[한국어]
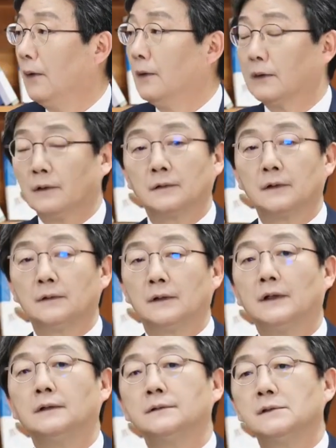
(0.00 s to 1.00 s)
네. 그, 그,
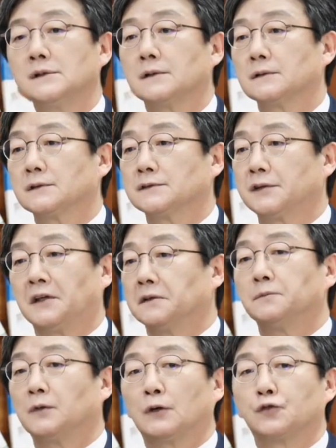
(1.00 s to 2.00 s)
이런 정치
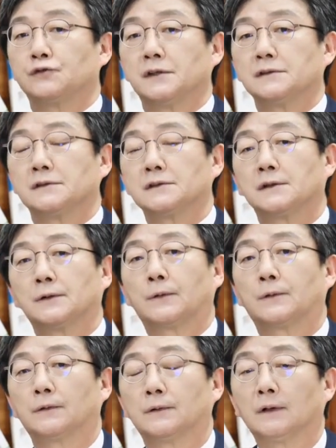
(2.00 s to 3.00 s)
세금과 규제
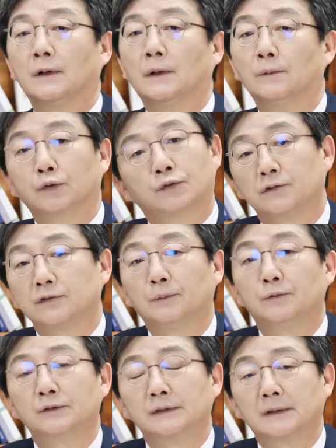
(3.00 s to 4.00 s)
정책으로는
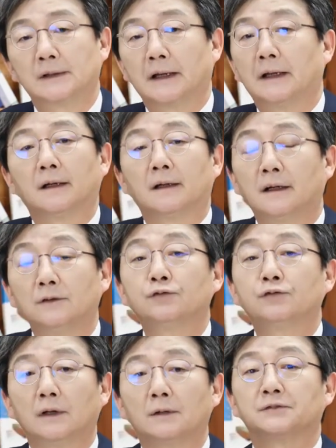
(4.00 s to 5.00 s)
부동산 문제를 해결할
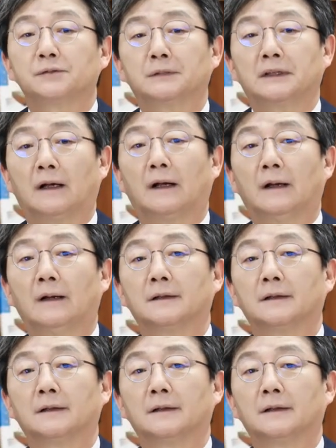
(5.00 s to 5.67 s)
수가 없습니다.